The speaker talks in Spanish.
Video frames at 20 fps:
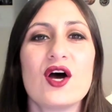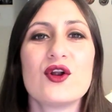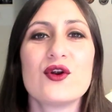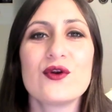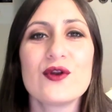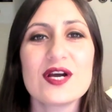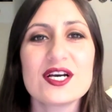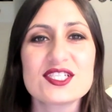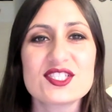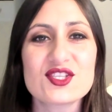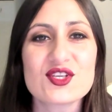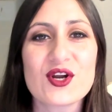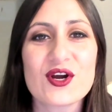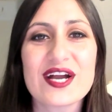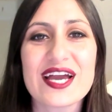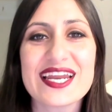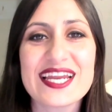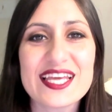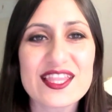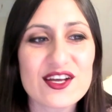Nuestro
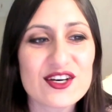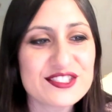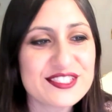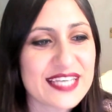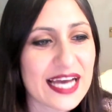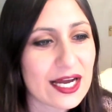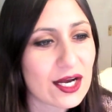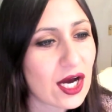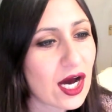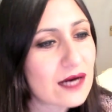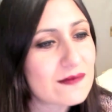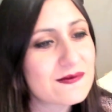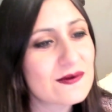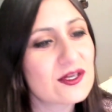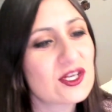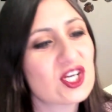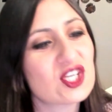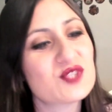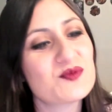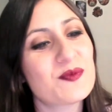querido Jacob
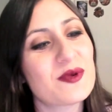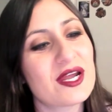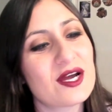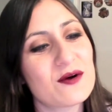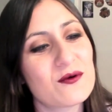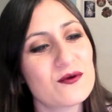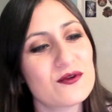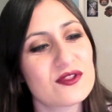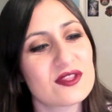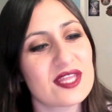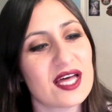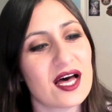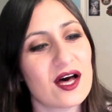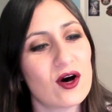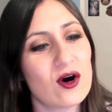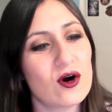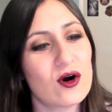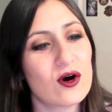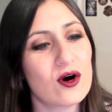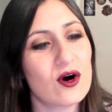nos pregunta,
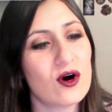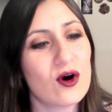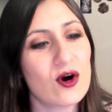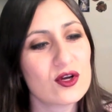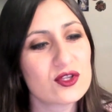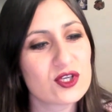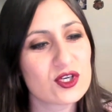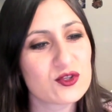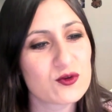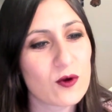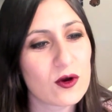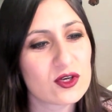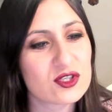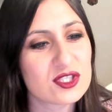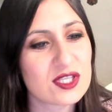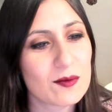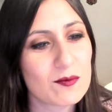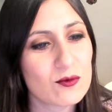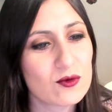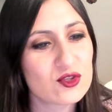¿otros juegos
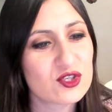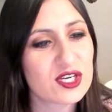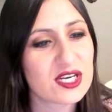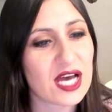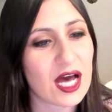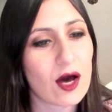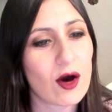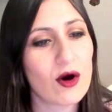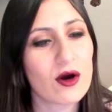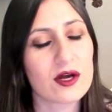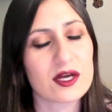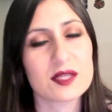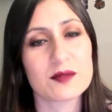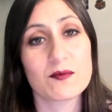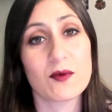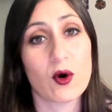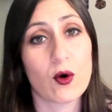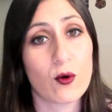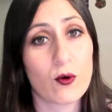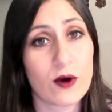de música o
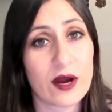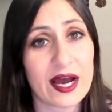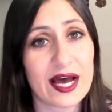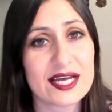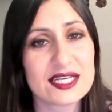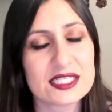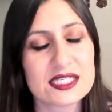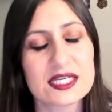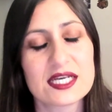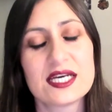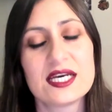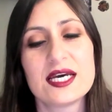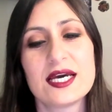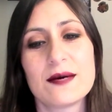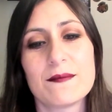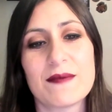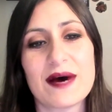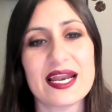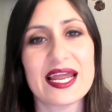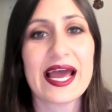ritmo juegas?
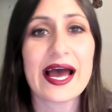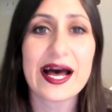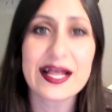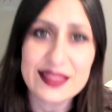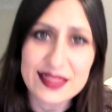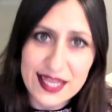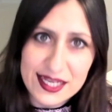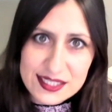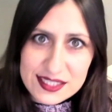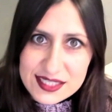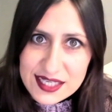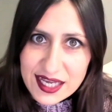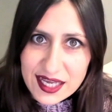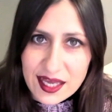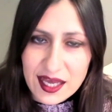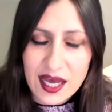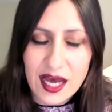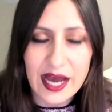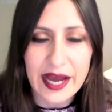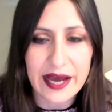Vale, antes sí,
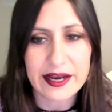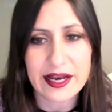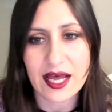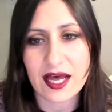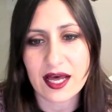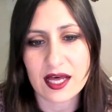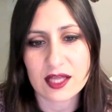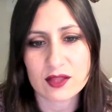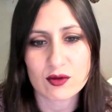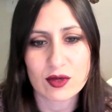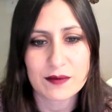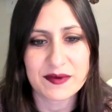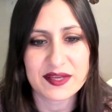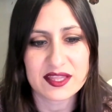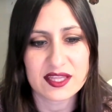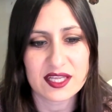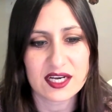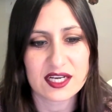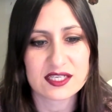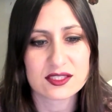Ahora
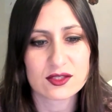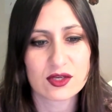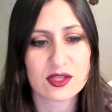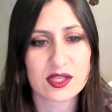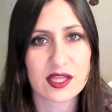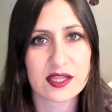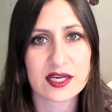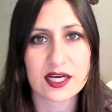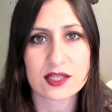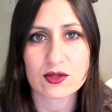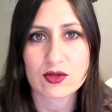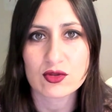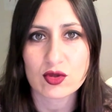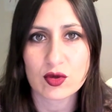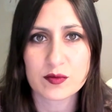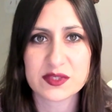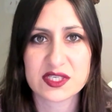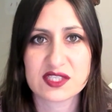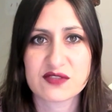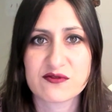actualmente le estoy dedicando todo
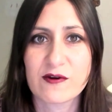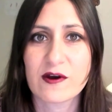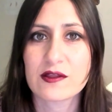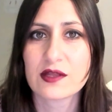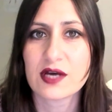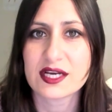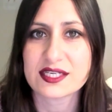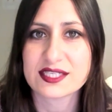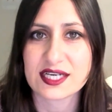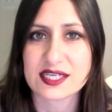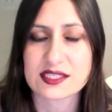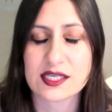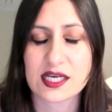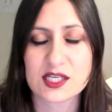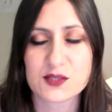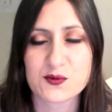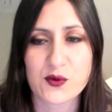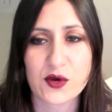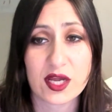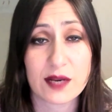mi esfuerzo a Just
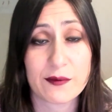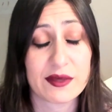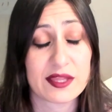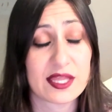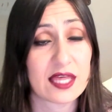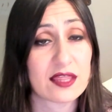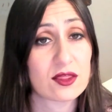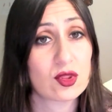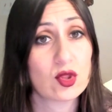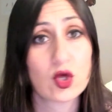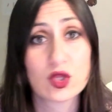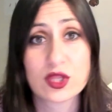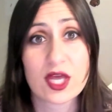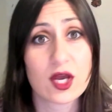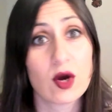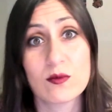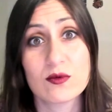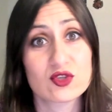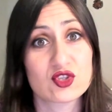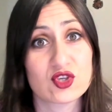Dance porque la verdad no
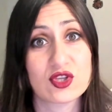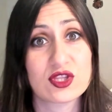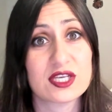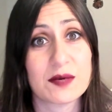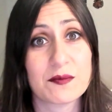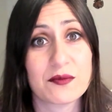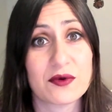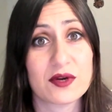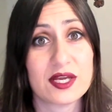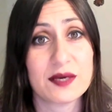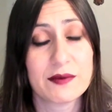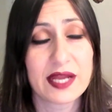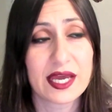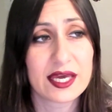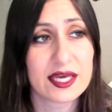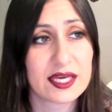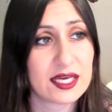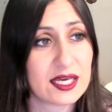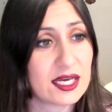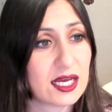tengo mucho tiempo libre
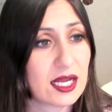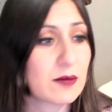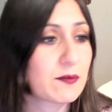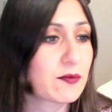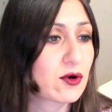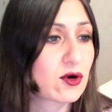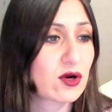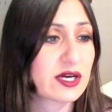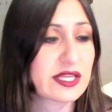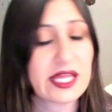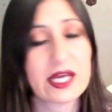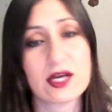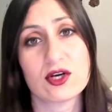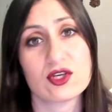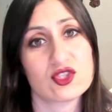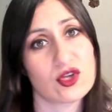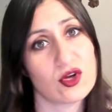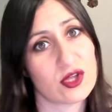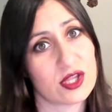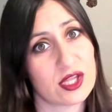y el poco que tengo
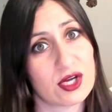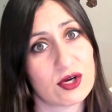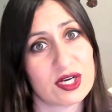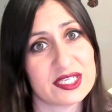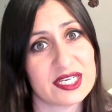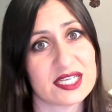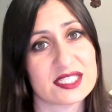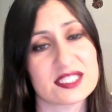se lo dedico a Just